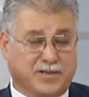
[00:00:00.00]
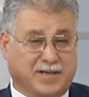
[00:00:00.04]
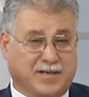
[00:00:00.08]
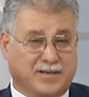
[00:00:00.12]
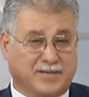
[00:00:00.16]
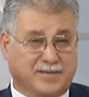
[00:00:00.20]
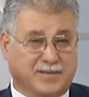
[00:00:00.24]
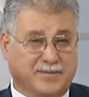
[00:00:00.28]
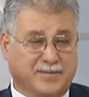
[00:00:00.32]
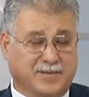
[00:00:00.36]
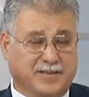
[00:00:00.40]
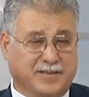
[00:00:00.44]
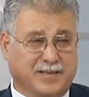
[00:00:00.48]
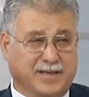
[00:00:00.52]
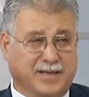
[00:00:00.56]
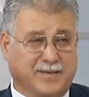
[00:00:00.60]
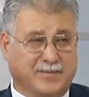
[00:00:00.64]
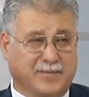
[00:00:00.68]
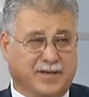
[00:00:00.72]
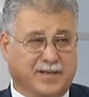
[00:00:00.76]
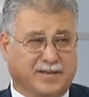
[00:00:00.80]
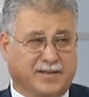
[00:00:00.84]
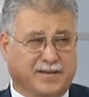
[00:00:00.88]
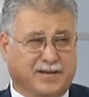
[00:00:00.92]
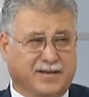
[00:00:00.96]
عاصمة
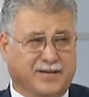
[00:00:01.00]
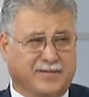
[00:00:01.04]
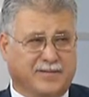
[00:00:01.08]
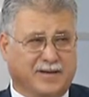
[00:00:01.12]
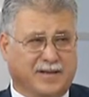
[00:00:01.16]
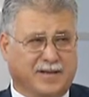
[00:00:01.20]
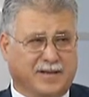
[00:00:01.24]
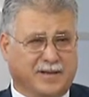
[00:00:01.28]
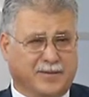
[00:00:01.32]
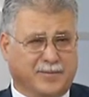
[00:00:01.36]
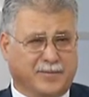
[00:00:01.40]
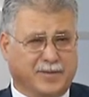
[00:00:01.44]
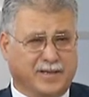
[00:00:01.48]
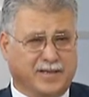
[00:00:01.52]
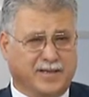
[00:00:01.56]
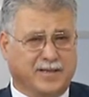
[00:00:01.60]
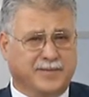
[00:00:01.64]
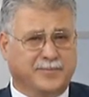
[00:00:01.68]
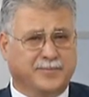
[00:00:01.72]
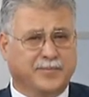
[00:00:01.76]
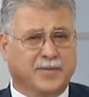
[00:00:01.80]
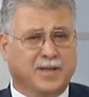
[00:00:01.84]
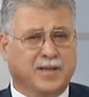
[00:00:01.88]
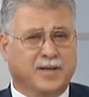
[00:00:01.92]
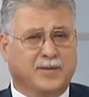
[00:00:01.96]
دائمة للثقافة العربية
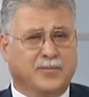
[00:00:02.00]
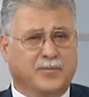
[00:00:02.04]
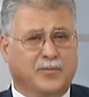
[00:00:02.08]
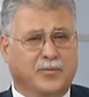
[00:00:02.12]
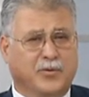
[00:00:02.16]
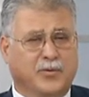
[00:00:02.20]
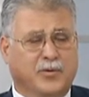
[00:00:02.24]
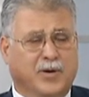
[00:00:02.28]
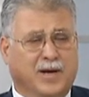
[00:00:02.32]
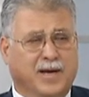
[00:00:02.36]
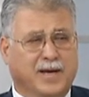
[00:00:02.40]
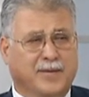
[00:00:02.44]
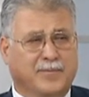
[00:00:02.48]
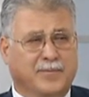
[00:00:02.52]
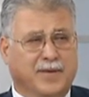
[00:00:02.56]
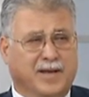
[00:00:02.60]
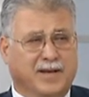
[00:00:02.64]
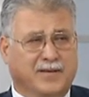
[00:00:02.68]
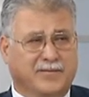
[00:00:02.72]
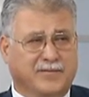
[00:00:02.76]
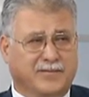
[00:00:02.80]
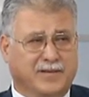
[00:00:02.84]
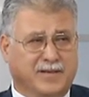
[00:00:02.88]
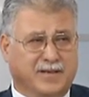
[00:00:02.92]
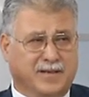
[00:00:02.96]
منذ عام
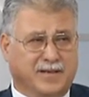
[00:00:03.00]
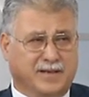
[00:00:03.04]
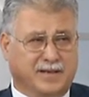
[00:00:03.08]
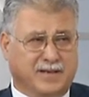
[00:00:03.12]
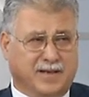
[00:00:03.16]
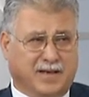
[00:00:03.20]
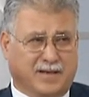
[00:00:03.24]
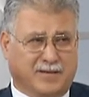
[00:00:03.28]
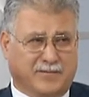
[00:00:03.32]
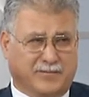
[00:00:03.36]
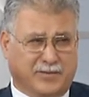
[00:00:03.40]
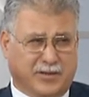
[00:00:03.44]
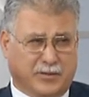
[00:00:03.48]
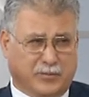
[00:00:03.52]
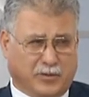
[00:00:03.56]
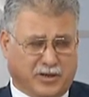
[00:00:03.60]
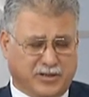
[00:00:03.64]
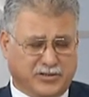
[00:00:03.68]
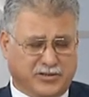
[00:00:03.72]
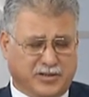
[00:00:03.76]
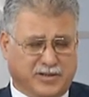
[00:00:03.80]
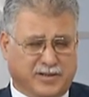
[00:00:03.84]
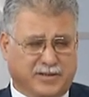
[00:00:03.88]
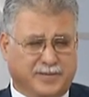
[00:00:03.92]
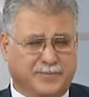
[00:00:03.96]

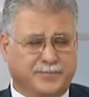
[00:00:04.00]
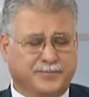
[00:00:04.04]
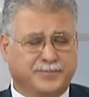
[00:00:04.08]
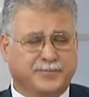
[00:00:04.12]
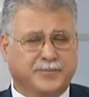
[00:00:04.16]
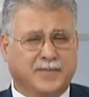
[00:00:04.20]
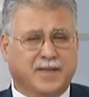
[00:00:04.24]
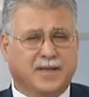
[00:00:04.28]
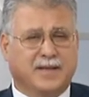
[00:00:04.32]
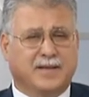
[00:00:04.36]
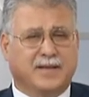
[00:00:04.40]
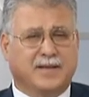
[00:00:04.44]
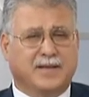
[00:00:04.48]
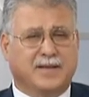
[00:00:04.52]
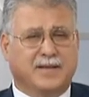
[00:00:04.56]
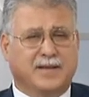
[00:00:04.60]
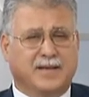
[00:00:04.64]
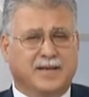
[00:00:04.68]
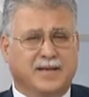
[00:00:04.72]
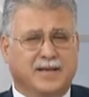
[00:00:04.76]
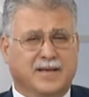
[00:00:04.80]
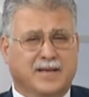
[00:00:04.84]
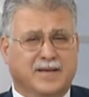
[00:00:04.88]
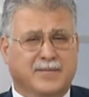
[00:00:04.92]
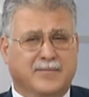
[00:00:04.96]
2010
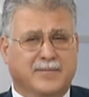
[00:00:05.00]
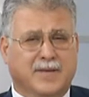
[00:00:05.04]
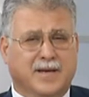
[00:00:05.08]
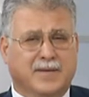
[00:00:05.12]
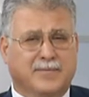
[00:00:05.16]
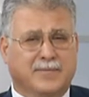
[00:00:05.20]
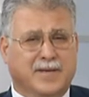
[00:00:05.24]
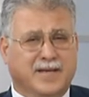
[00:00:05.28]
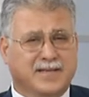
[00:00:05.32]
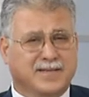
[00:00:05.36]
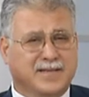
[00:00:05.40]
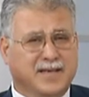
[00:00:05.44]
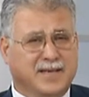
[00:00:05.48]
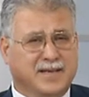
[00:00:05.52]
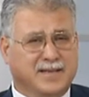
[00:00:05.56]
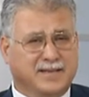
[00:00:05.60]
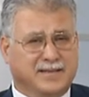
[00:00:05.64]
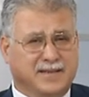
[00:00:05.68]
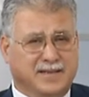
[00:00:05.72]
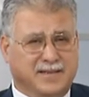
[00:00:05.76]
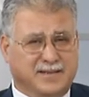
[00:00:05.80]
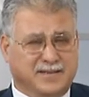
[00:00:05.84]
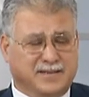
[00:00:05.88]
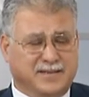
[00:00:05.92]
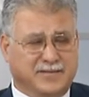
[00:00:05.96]
ما زالت
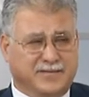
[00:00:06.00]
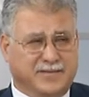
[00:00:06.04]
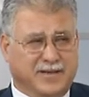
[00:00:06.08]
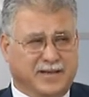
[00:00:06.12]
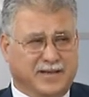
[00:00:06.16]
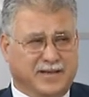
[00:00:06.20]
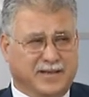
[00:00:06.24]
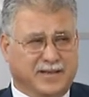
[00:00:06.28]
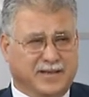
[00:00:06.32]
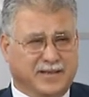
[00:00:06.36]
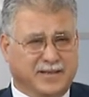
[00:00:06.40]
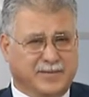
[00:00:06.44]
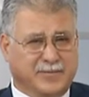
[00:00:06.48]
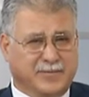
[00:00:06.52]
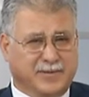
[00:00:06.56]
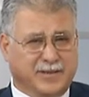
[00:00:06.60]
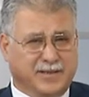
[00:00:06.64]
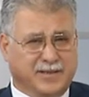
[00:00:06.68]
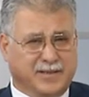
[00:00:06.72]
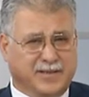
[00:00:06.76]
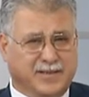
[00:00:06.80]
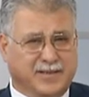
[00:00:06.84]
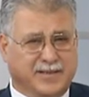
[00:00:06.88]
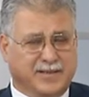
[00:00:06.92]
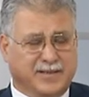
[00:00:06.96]
الاحتفالية
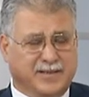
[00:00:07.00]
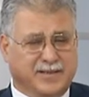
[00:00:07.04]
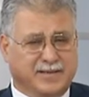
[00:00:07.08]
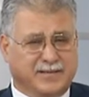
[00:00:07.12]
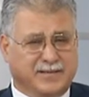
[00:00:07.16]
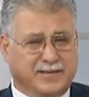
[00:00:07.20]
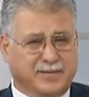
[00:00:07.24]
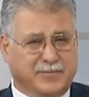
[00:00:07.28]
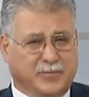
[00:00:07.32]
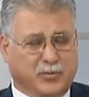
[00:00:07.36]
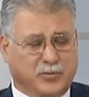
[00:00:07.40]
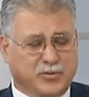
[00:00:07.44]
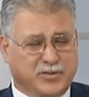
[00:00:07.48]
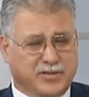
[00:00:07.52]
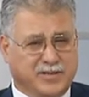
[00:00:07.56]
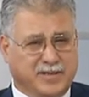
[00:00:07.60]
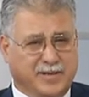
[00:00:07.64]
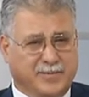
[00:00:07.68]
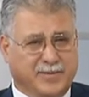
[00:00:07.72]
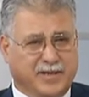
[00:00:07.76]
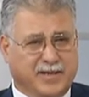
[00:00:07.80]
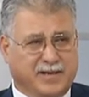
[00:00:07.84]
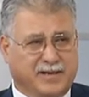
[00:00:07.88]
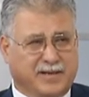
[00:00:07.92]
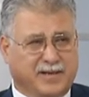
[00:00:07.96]

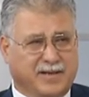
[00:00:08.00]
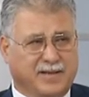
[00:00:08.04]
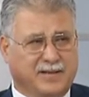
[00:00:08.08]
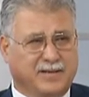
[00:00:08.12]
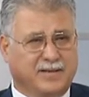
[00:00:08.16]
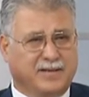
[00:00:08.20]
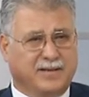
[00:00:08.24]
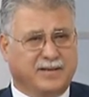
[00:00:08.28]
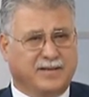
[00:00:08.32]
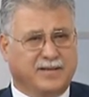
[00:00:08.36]
مستمرة